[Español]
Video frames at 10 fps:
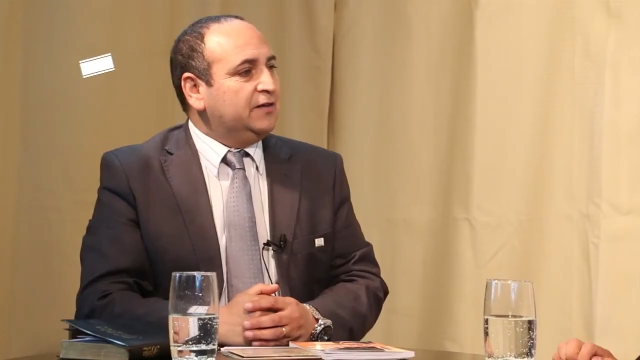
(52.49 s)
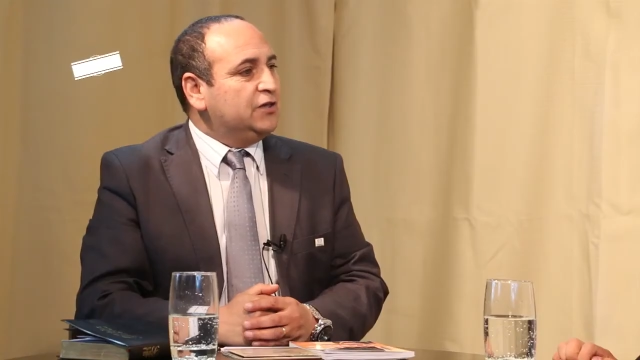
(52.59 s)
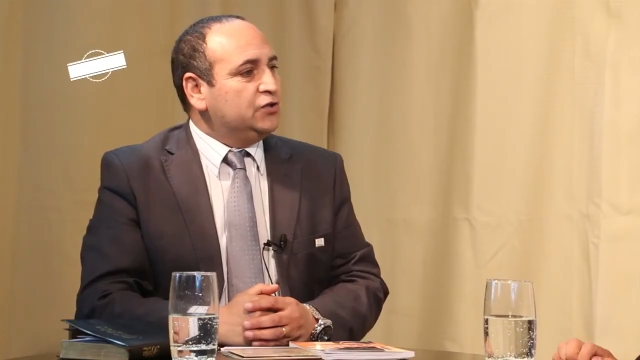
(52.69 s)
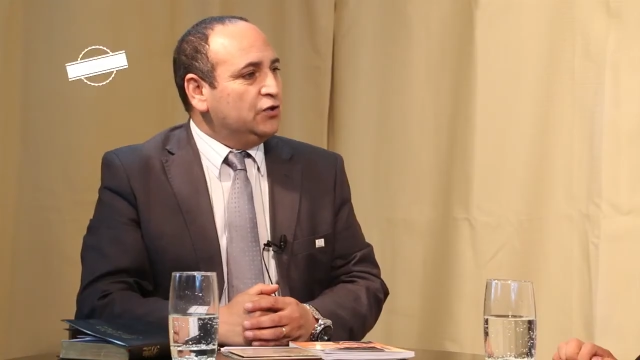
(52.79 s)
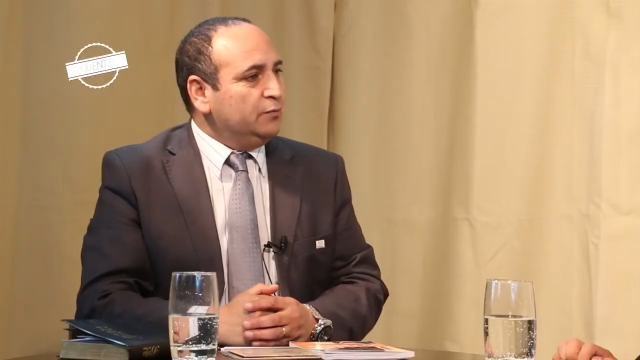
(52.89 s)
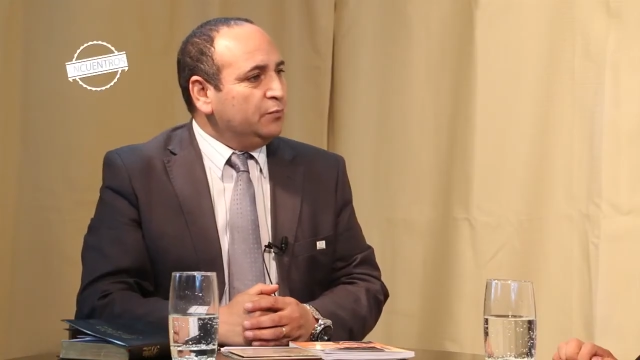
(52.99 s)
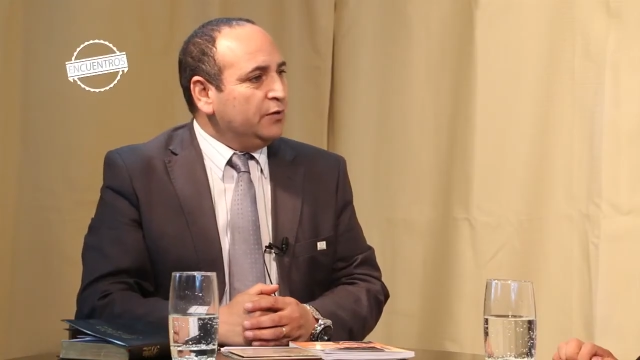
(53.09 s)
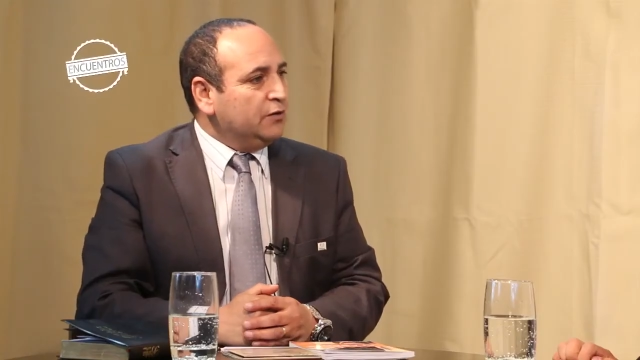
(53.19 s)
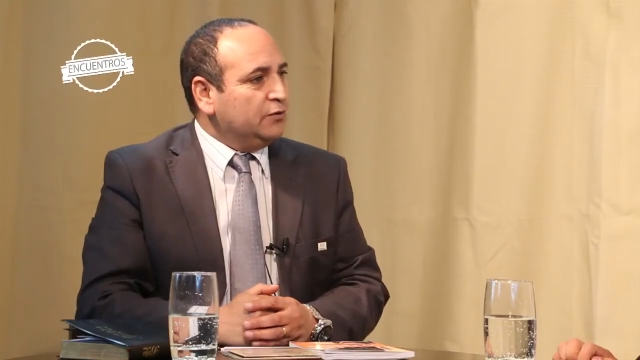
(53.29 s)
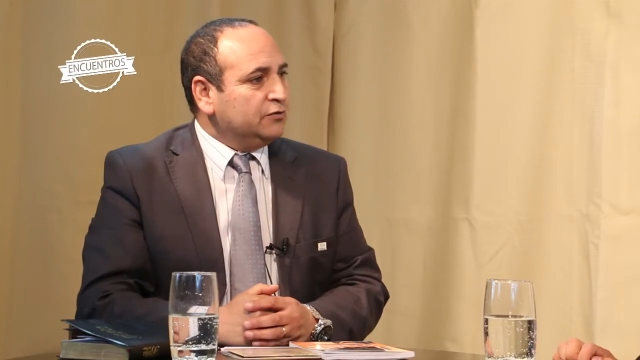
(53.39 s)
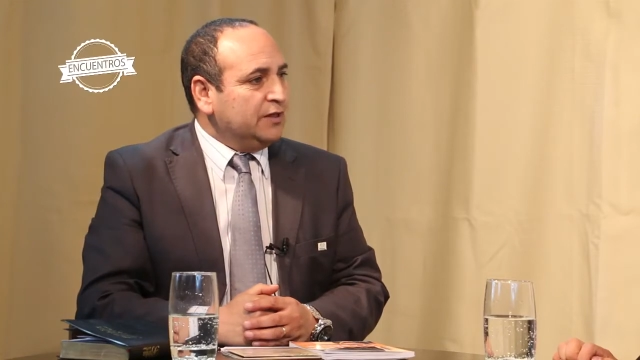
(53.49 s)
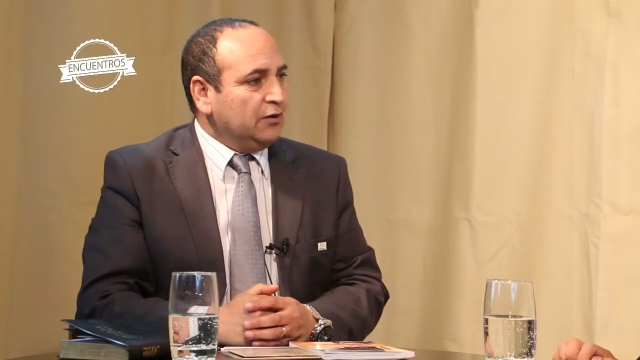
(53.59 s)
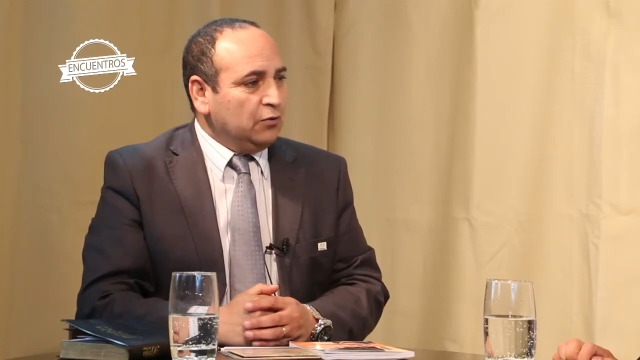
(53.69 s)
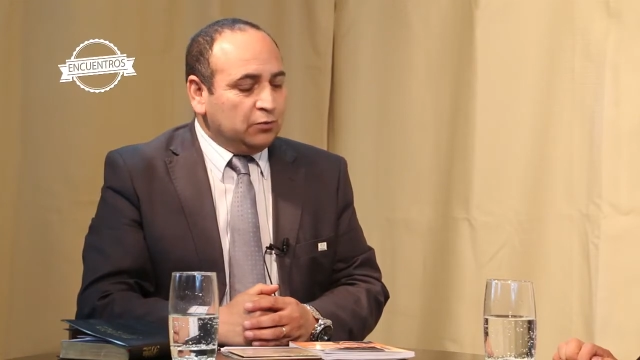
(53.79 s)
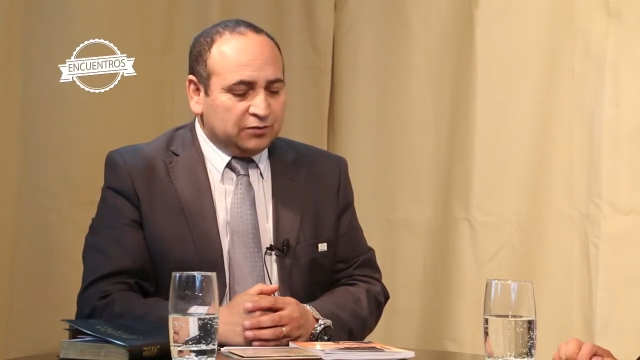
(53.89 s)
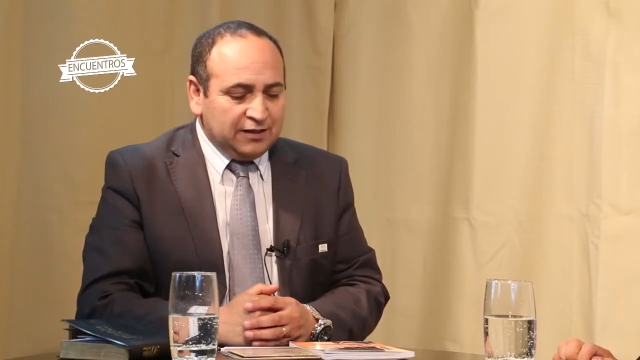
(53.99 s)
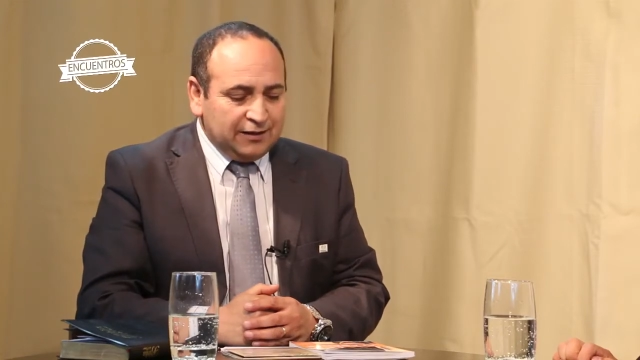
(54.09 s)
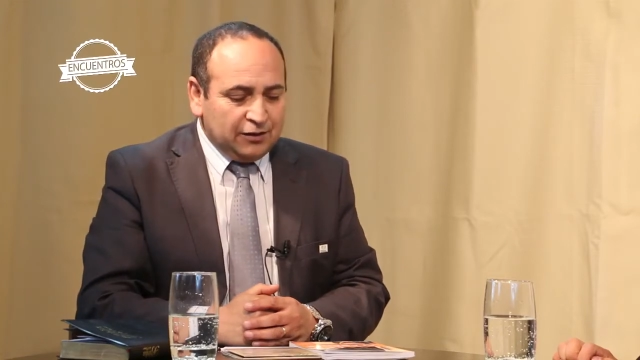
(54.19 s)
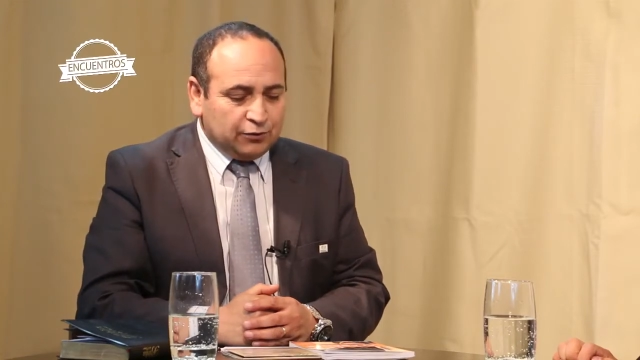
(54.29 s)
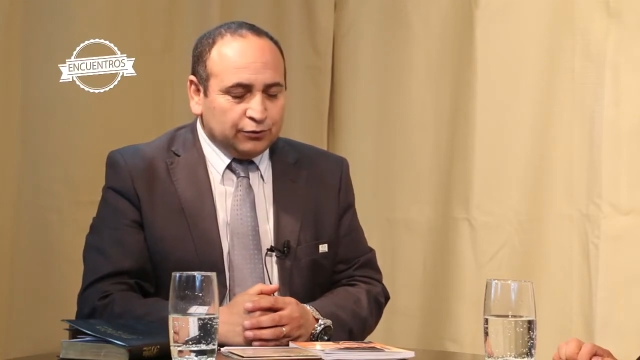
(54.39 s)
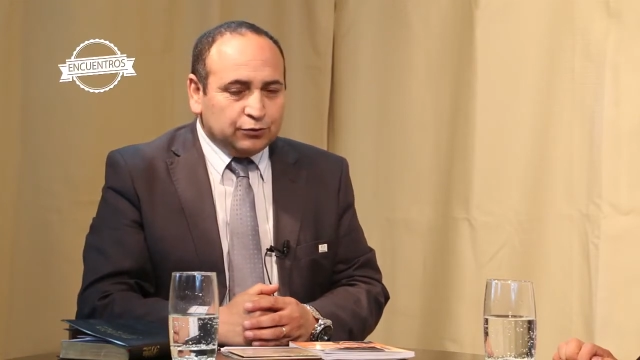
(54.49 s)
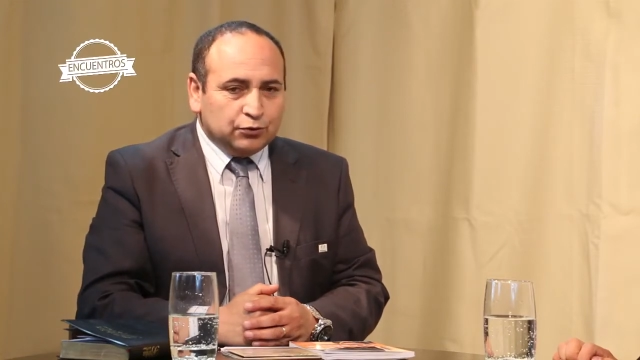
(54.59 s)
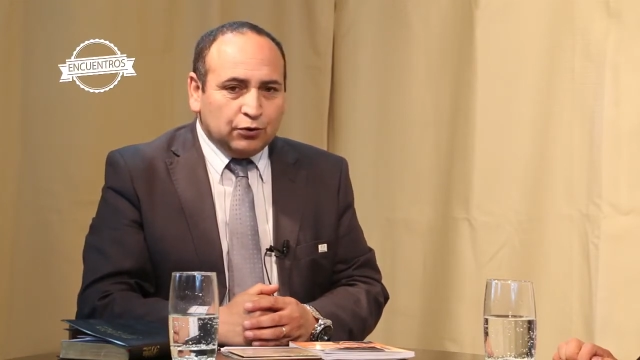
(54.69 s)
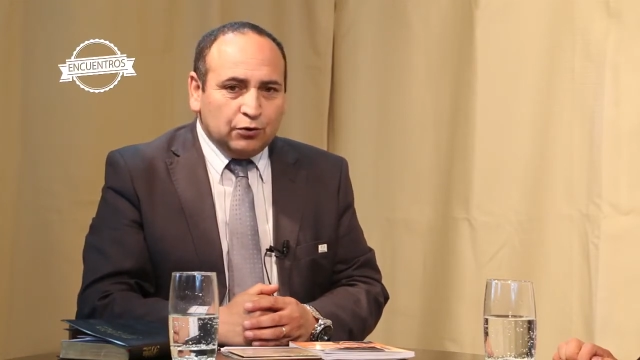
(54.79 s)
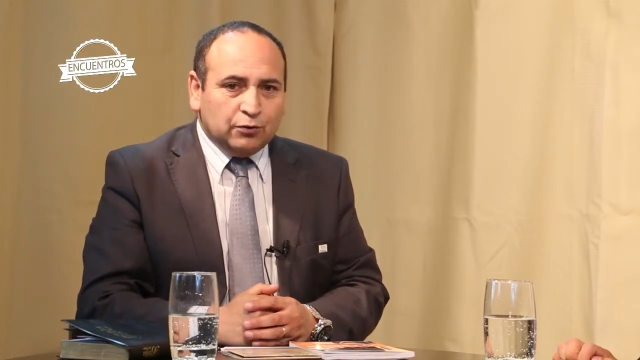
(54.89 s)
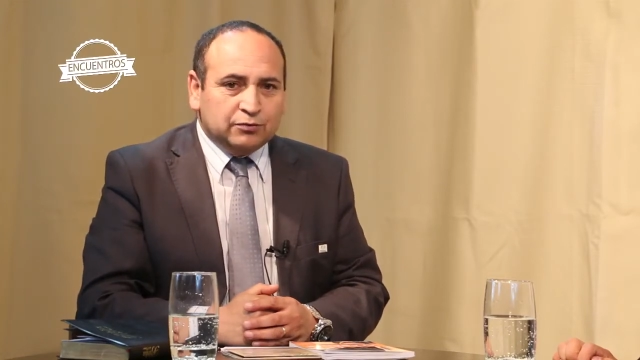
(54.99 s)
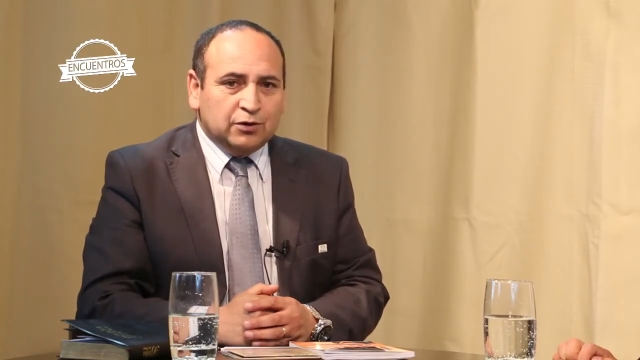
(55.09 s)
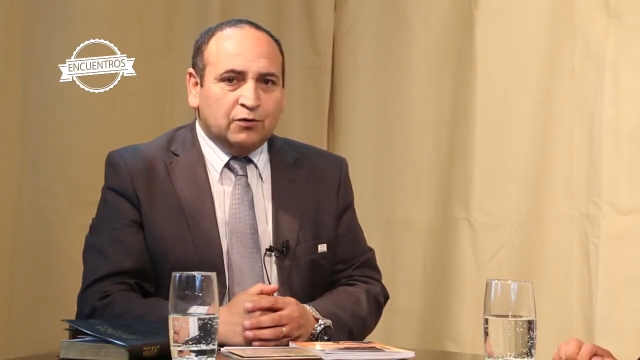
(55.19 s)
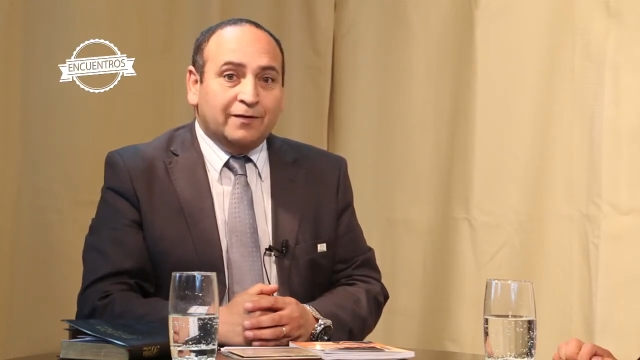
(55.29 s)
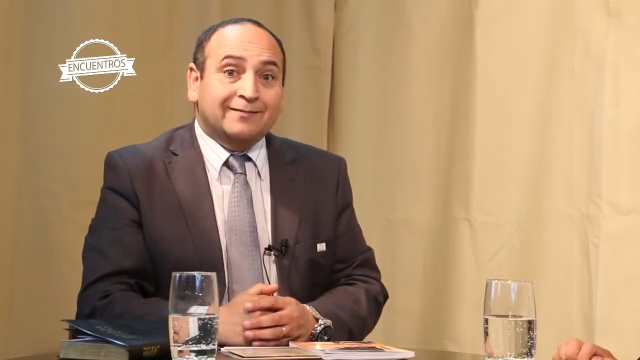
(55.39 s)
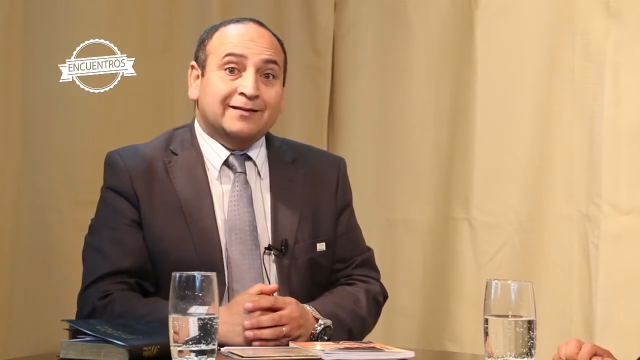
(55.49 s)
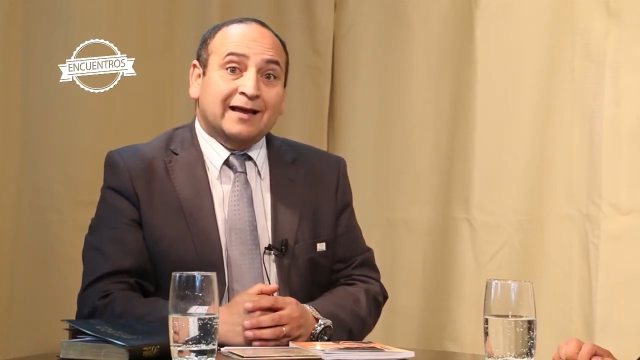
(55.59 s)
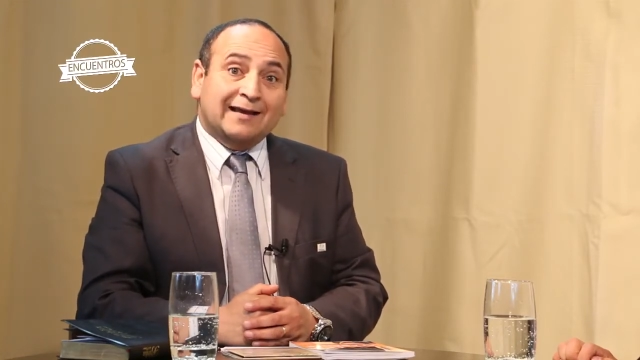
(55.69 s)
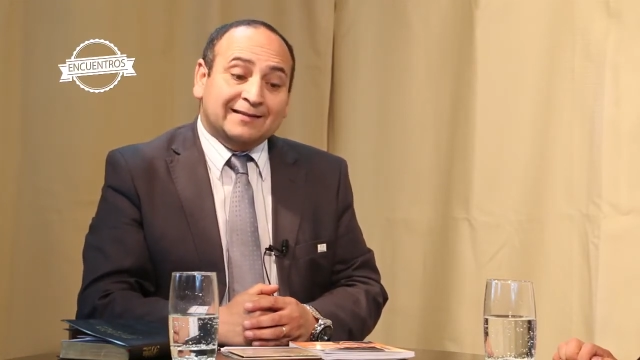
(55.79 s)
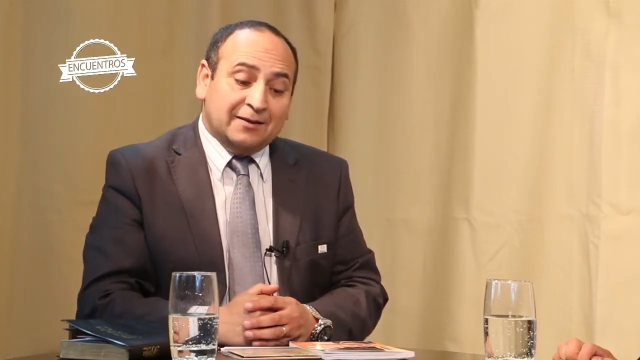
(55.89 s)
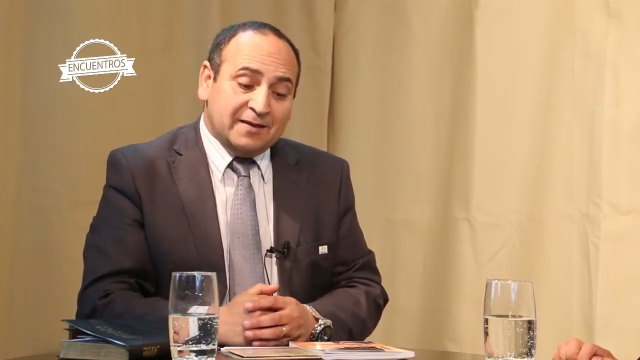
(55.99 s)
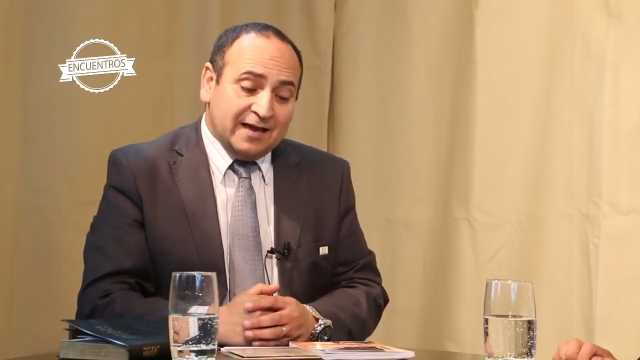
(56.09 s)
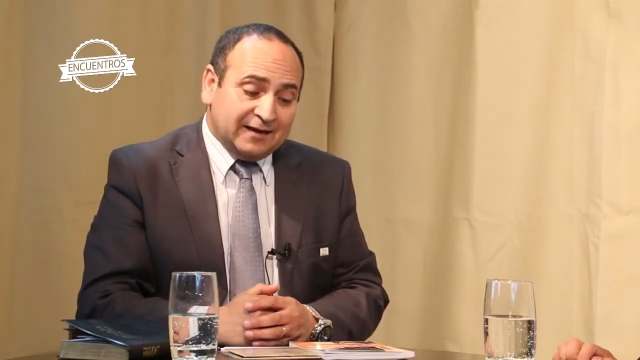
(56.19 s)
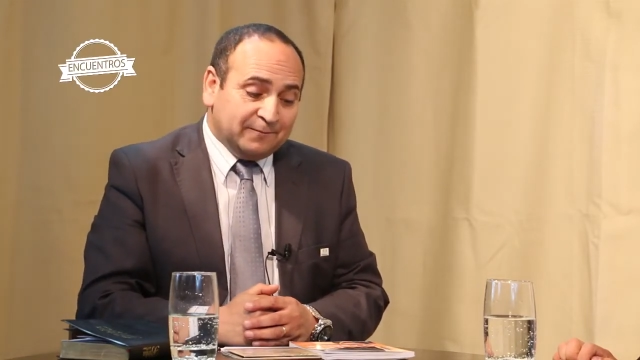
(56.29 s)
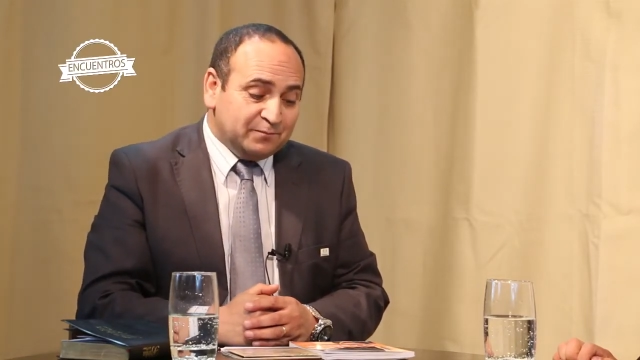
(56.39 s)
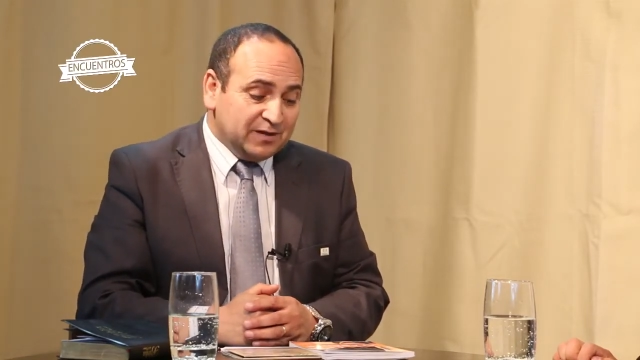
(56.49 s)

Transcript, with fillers: bendición poder contar con usted y con todo lo que usted nos va a entregar esta mañana.